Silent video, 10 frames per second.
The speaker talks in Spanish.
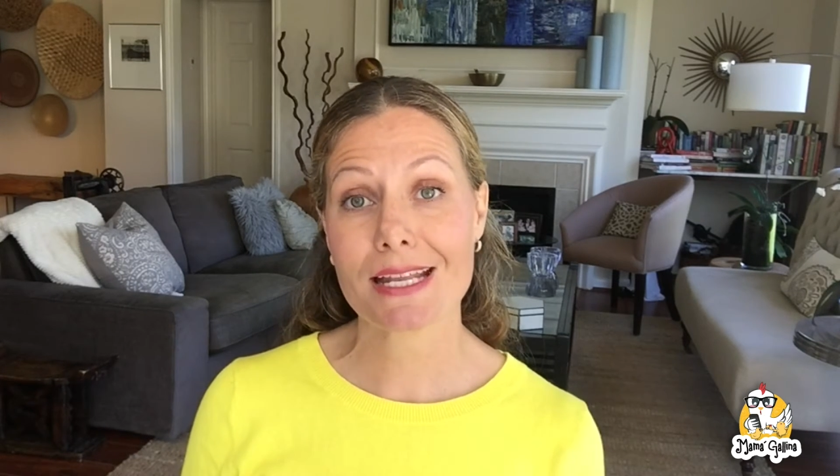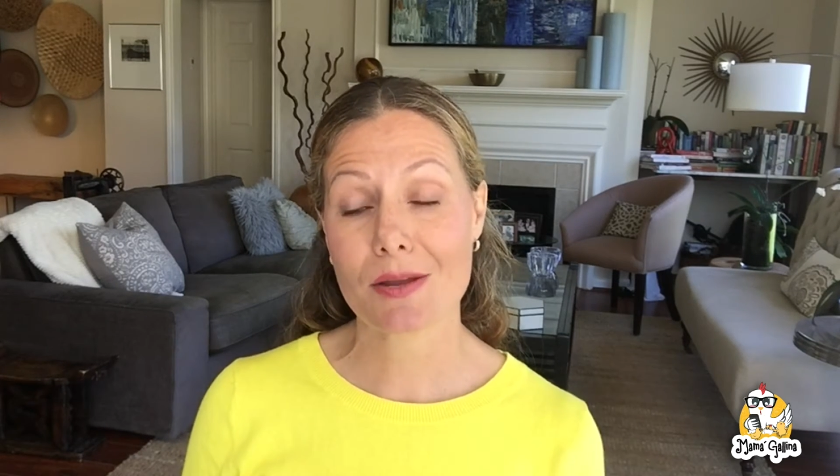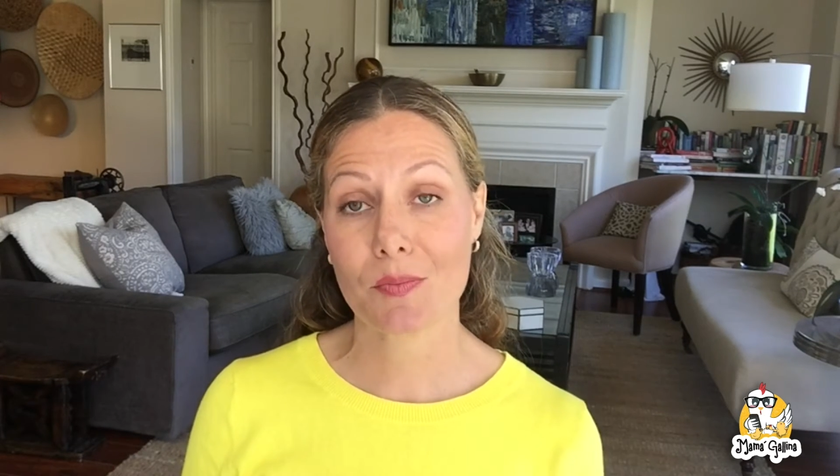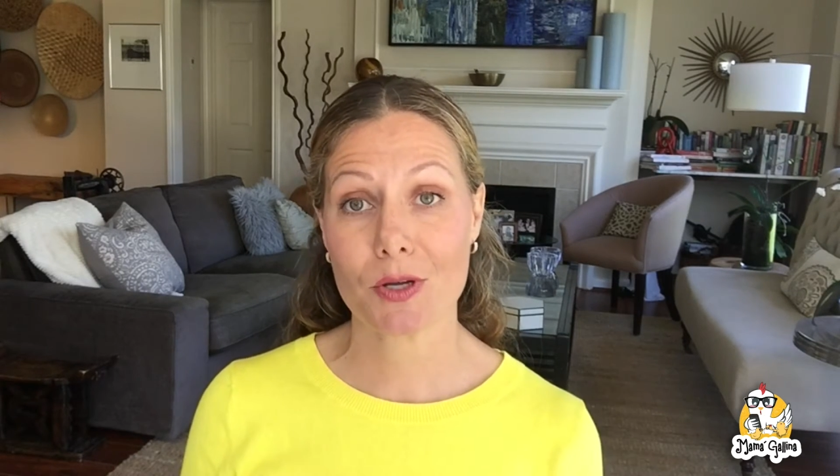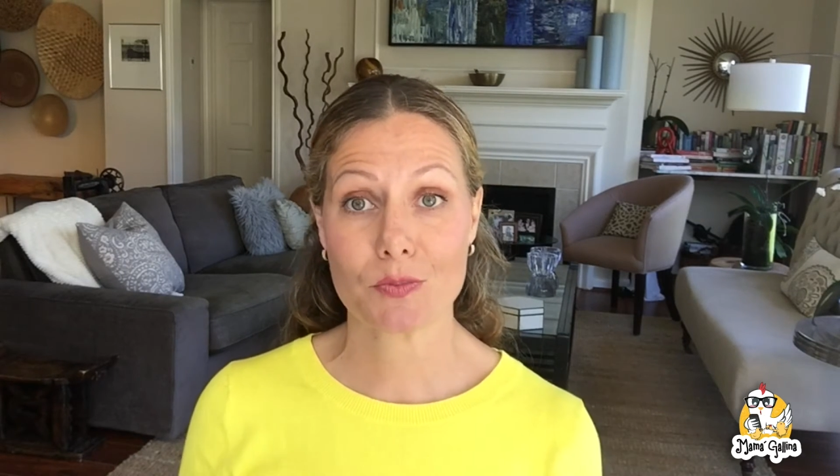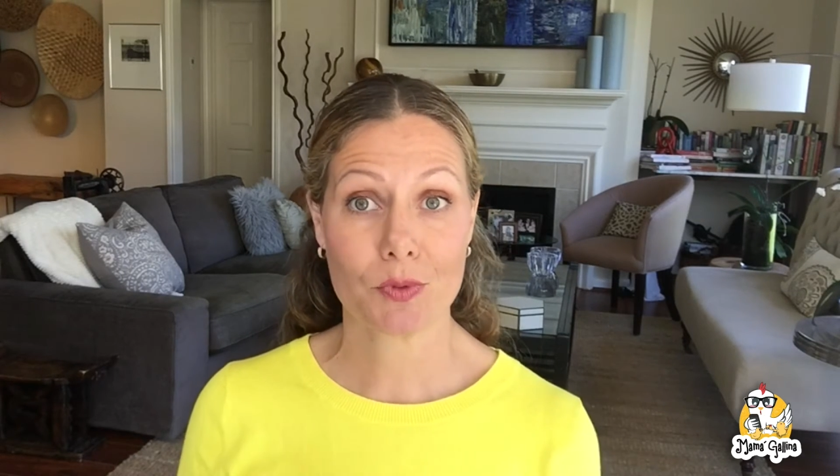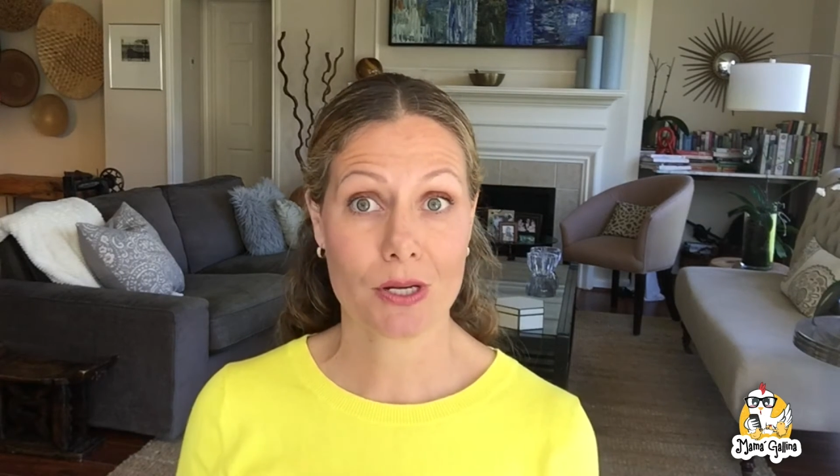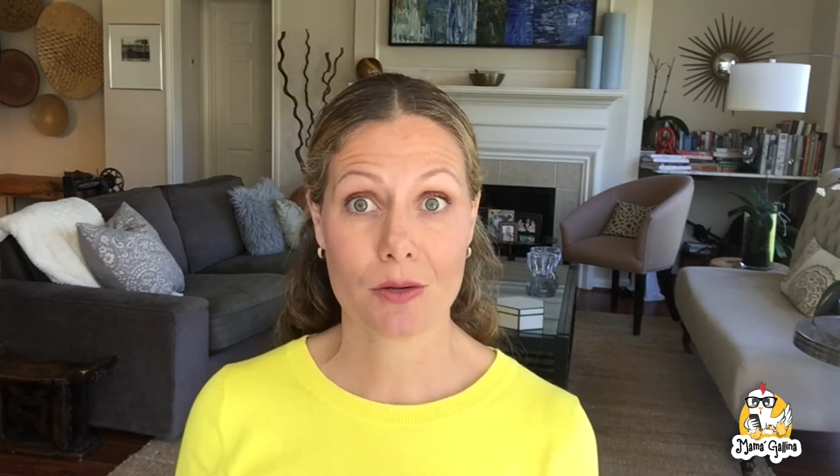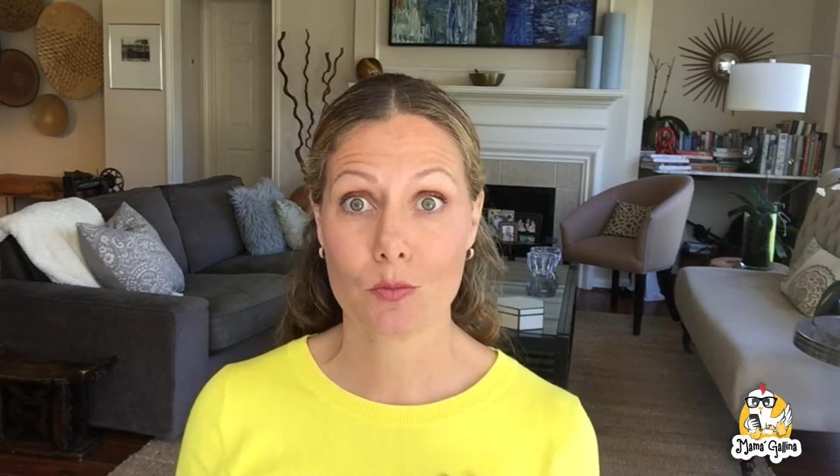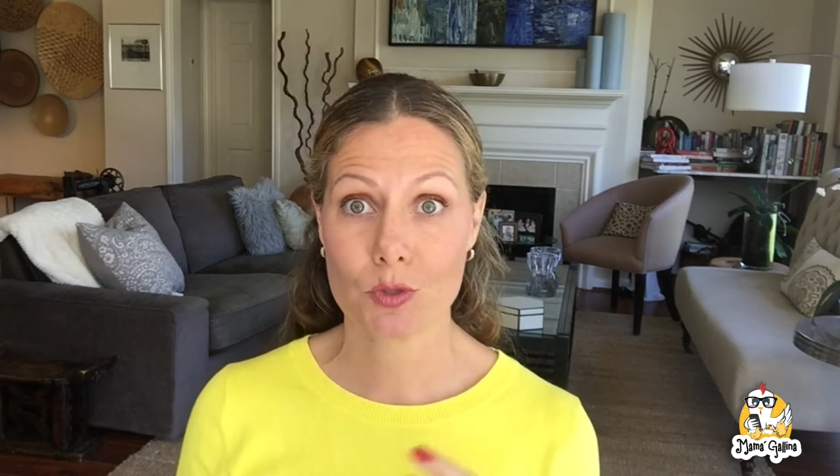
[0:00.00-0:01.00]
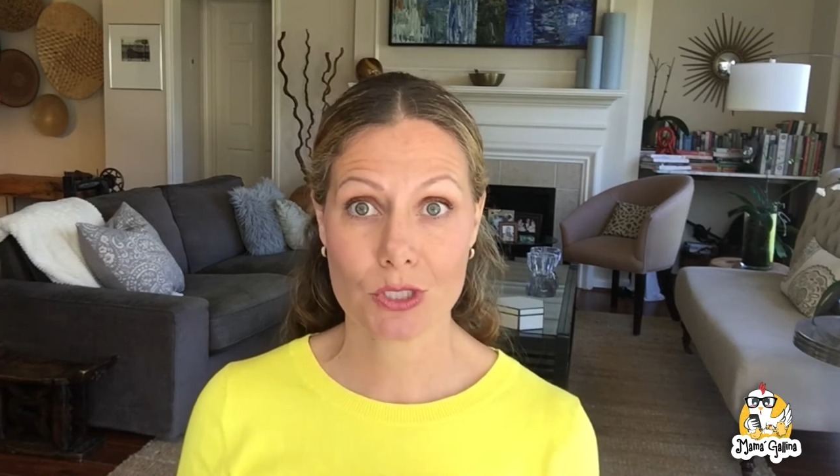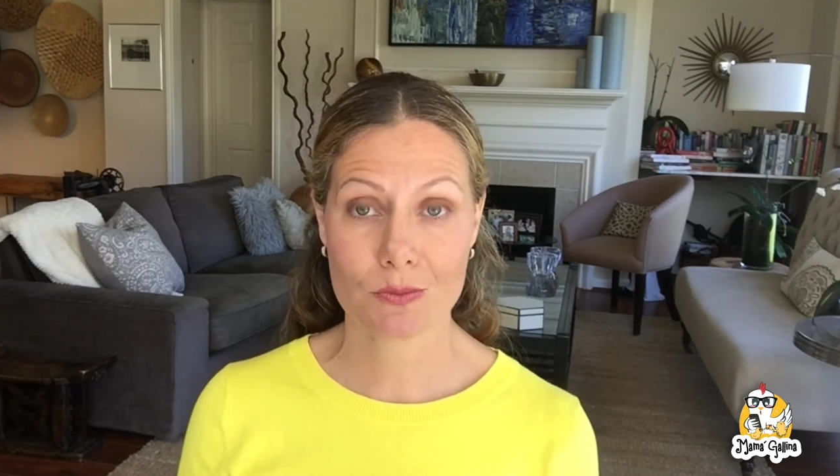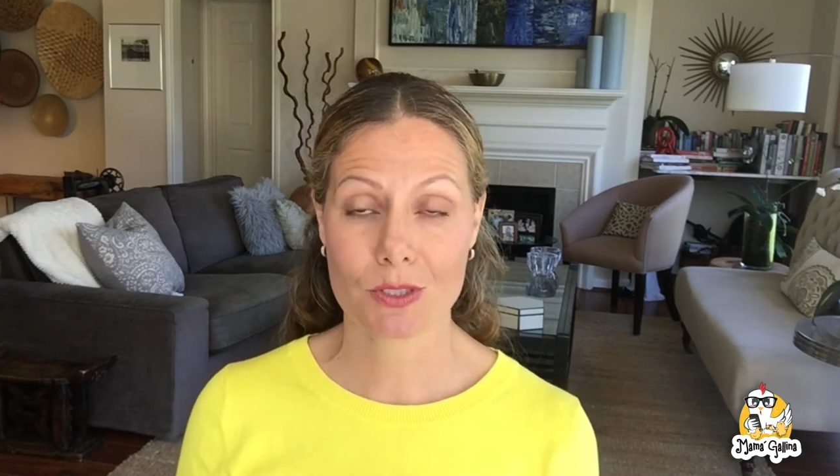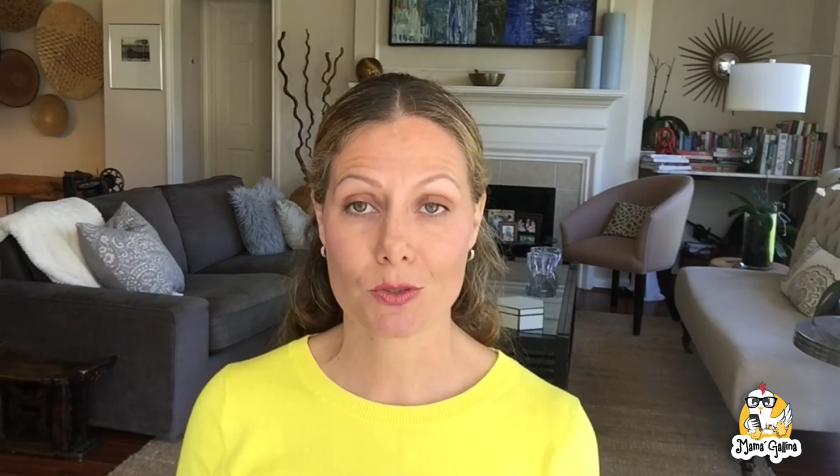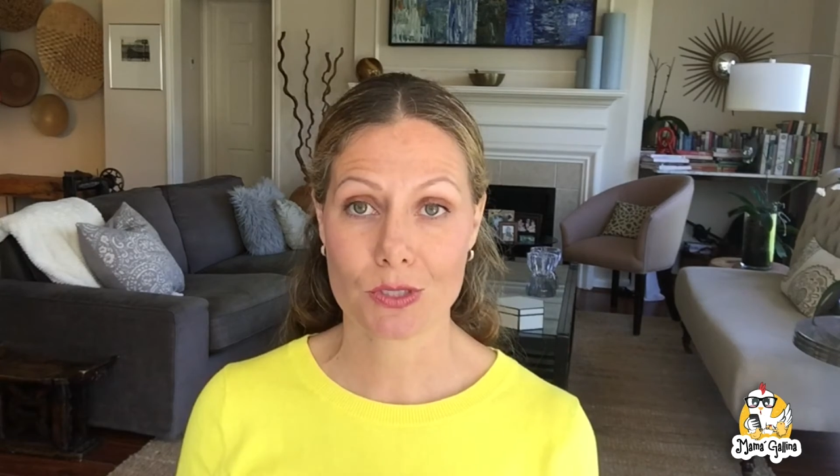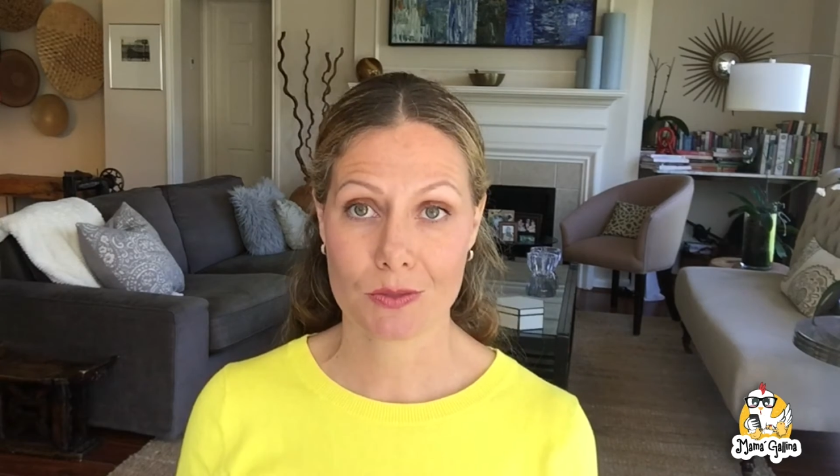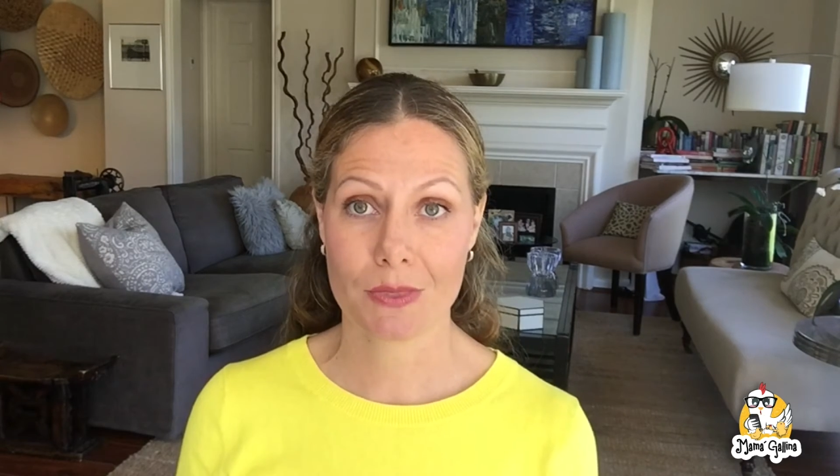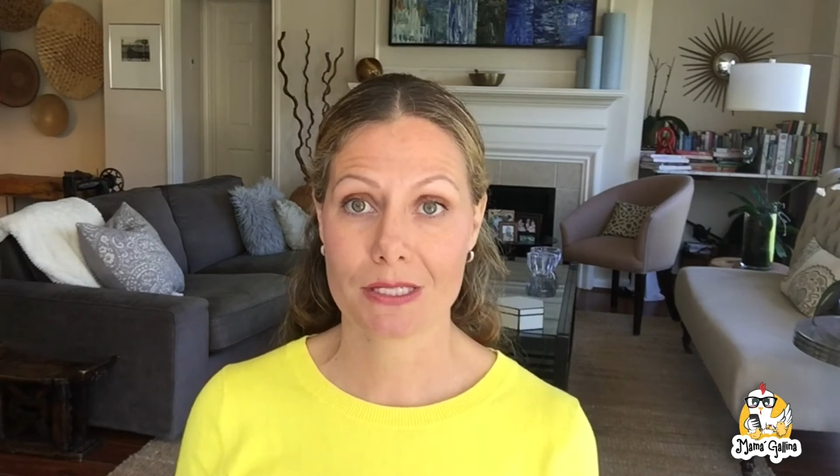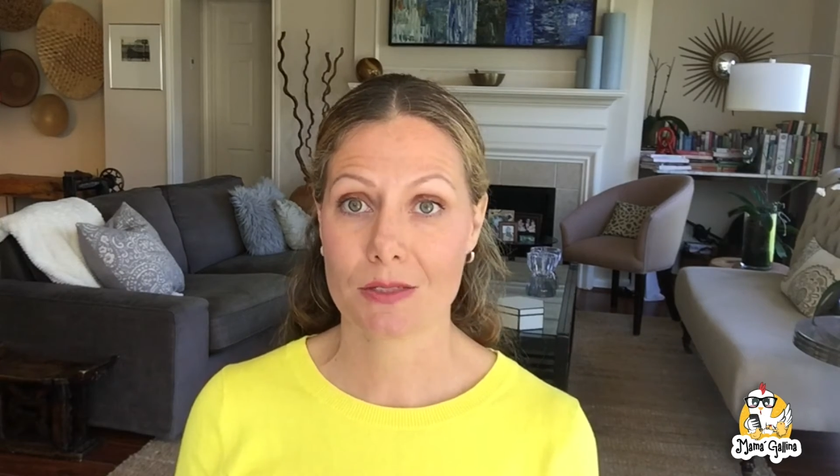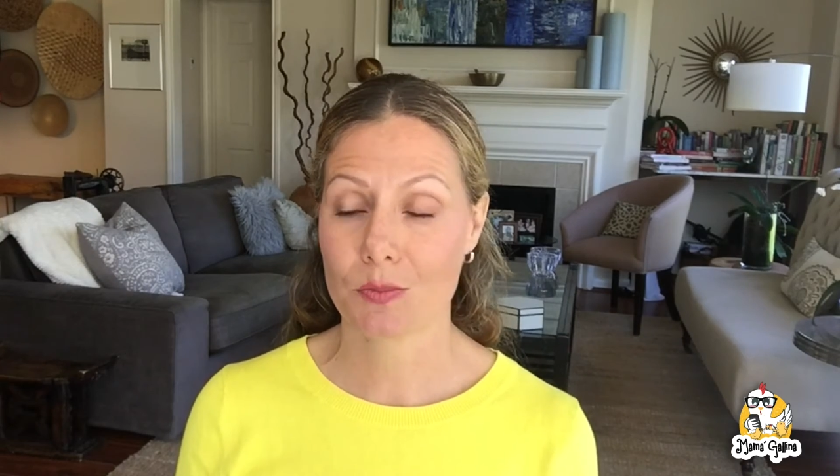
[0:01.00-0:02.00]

le puedes poner muchísimas cosas más.